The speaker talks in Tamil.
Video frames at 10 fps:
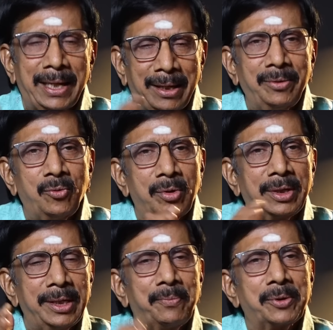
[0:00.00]
யாராவது
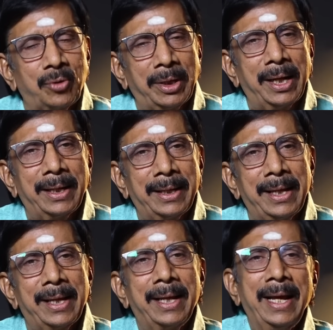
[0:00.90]
உங்கள்கிட்ட இப்போ சொன்னாங்கன்னா
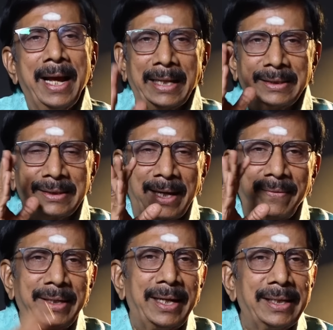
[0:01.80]
அது
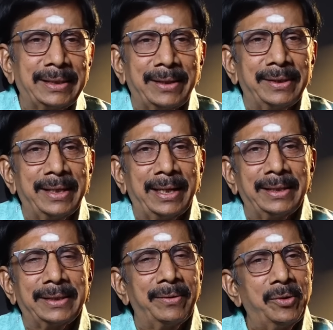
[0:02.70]
தவறான தகவல் தானே
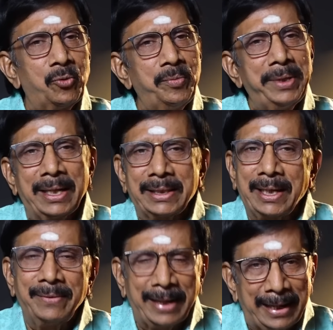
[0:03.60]
தவிர உண்மையான
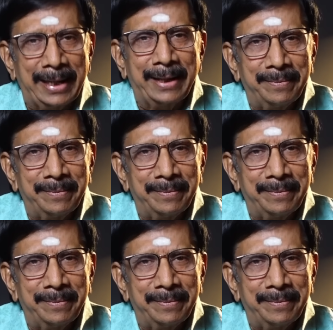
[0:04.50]
தகவல் அல்ல